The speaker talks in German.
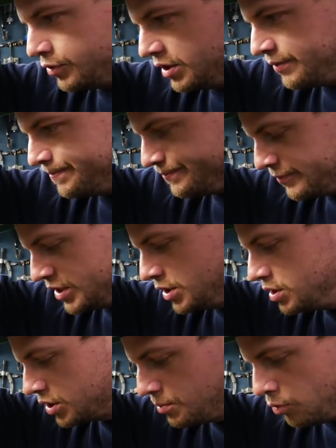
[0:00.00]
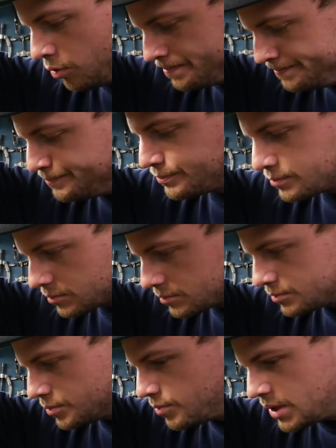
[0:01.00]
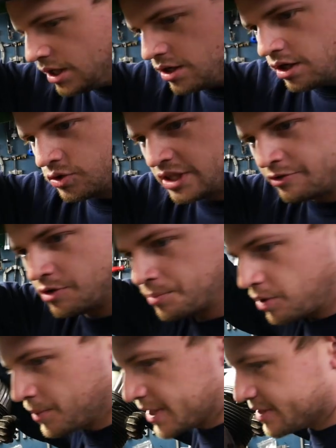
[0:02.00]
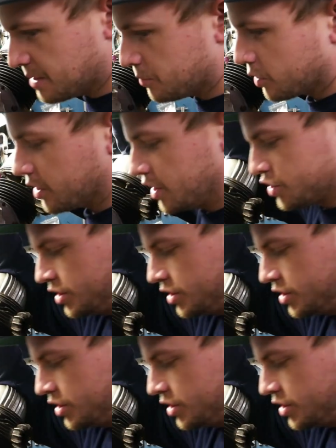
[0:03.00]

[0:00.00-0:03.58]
für den Ventiltrieb oben. Ja, und dafür brauchen wir jetzt eben auch gleich